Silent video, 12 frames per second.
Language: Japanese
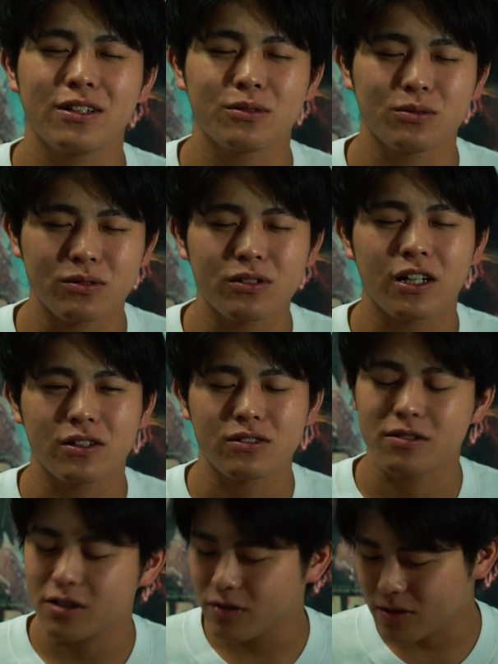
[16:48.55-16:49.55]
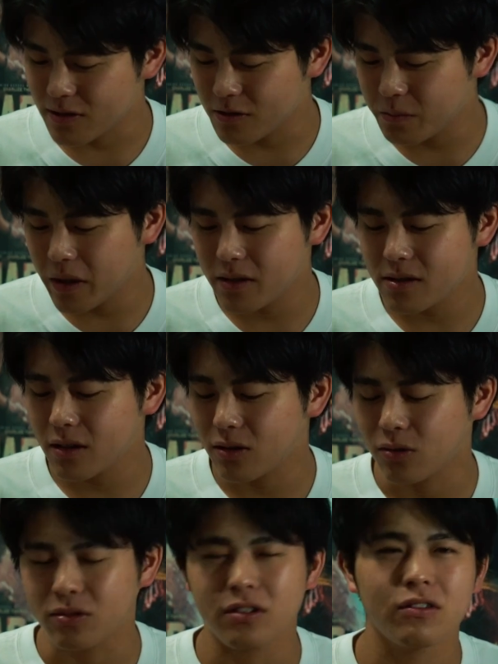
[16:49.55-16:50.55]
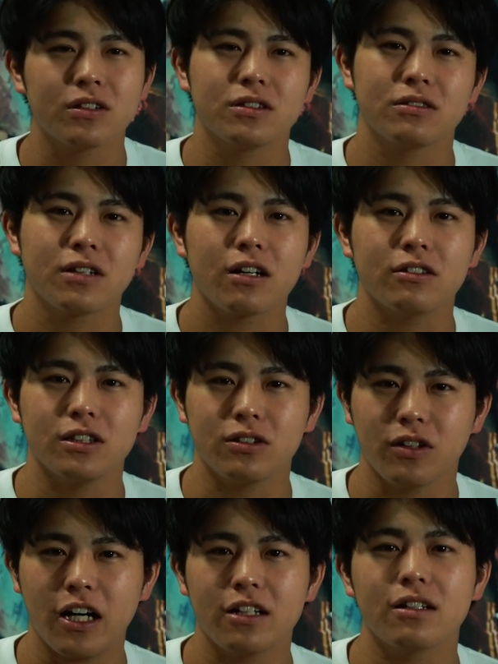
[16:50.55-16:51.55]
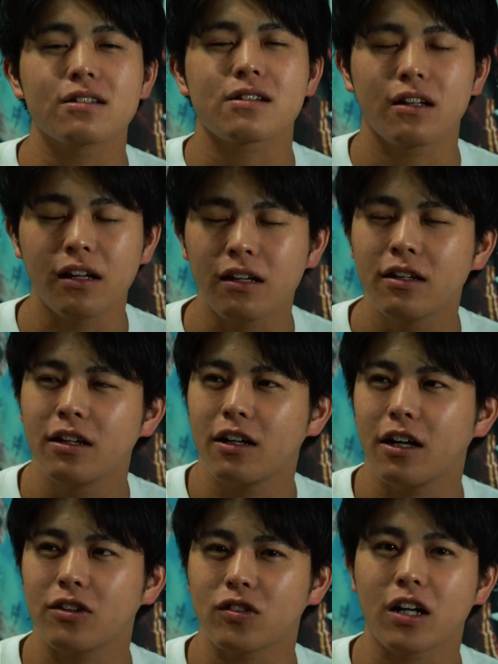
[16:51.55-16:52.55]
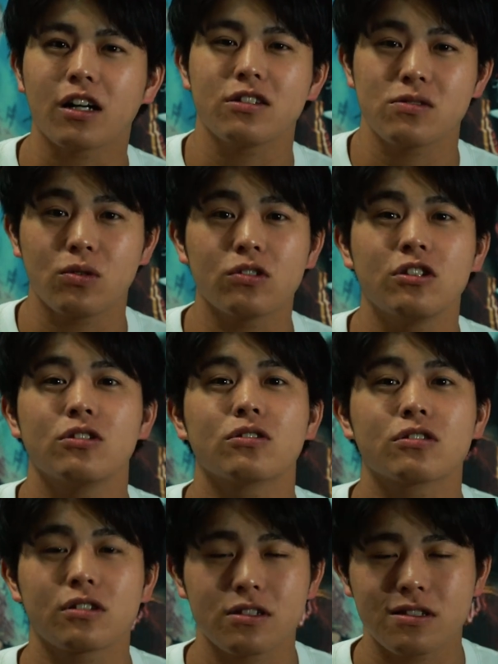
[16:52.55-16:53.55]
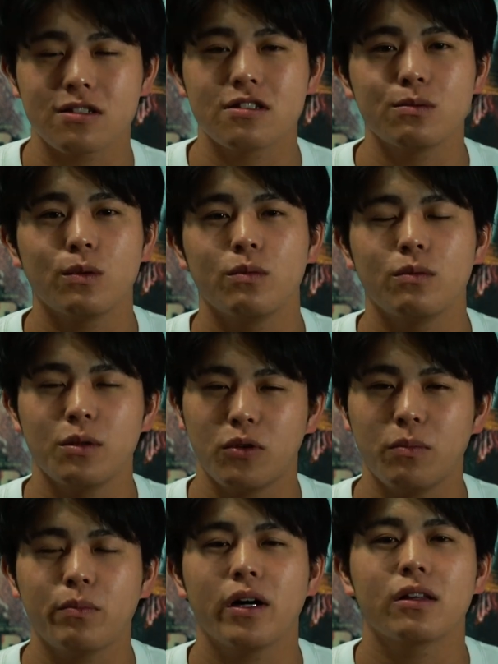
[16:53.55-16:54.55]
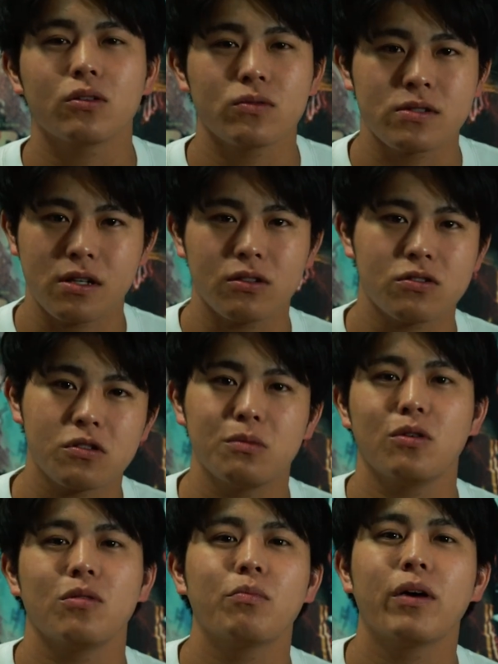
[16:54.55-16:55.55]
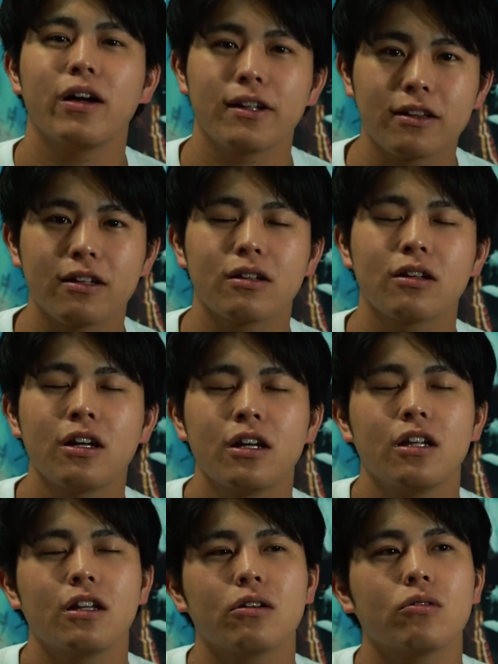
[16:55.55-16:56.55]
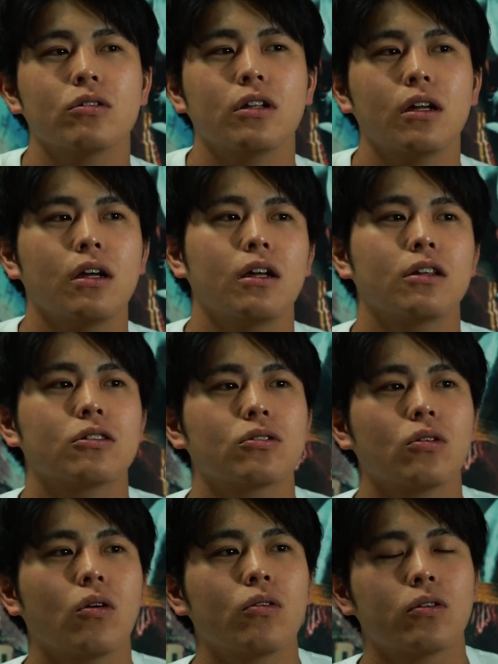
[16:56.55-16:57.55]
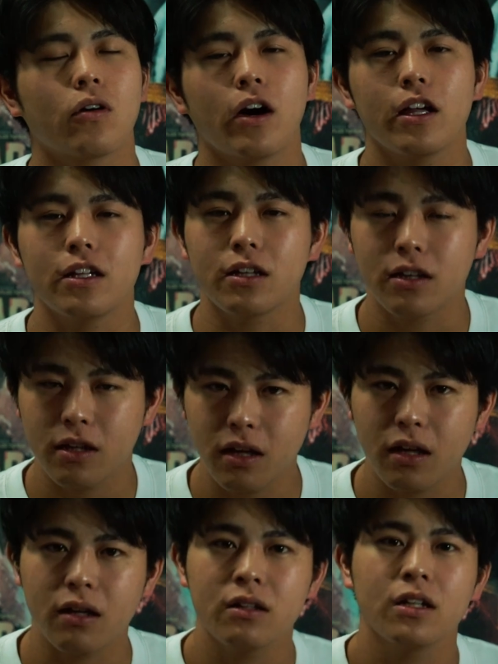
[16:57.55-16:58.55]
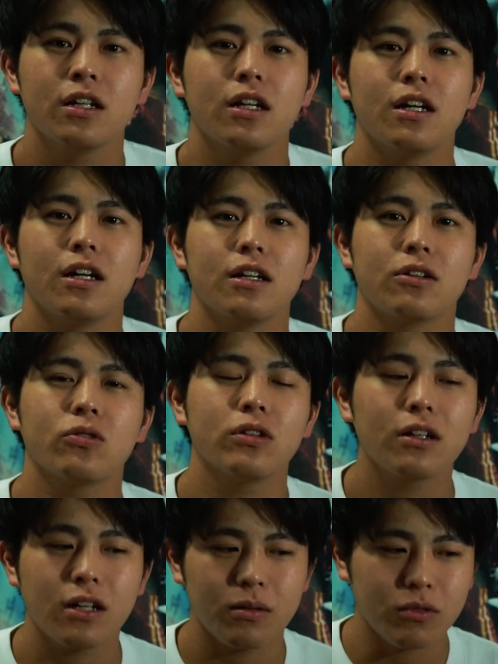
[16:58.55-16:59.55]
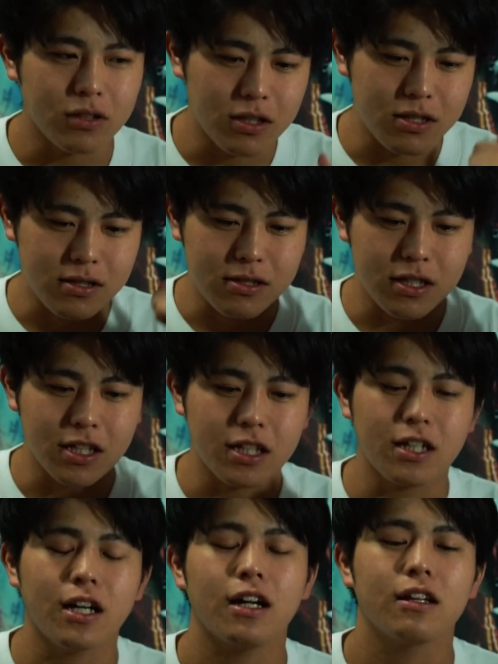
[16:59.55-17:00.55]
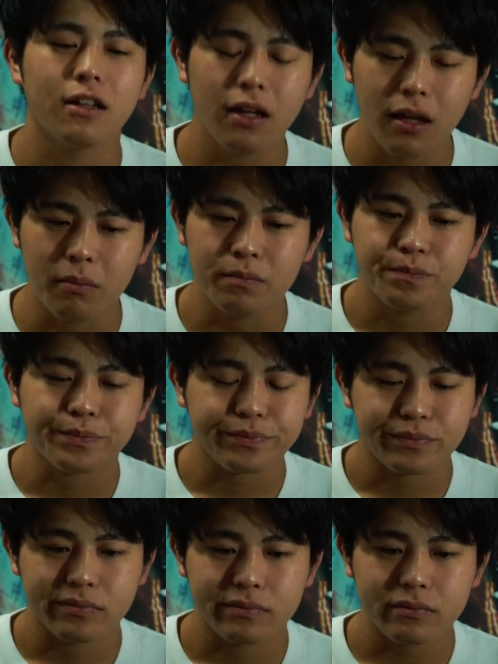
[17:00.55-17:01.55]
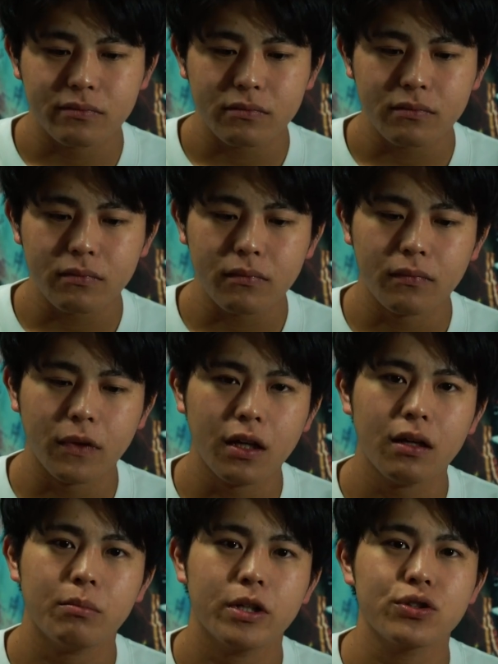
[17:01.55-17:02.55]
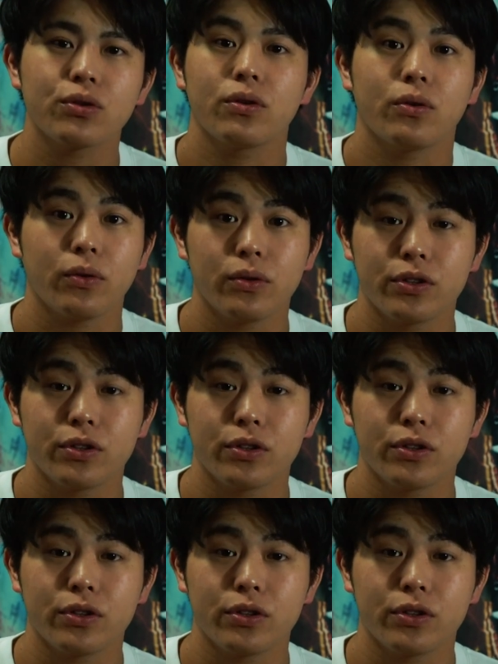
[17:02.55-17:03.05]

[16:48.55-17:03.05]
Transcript: あのあのいわゆるスーパー銭湯って言われる類のあれですかねあの中すごく広くて設備もいっぱいあって温泉の種類もいっぱいあってでここで、えっと、お風呂入って、えー、ここでライブ T シャツに着替えてで、まあ、ちょっと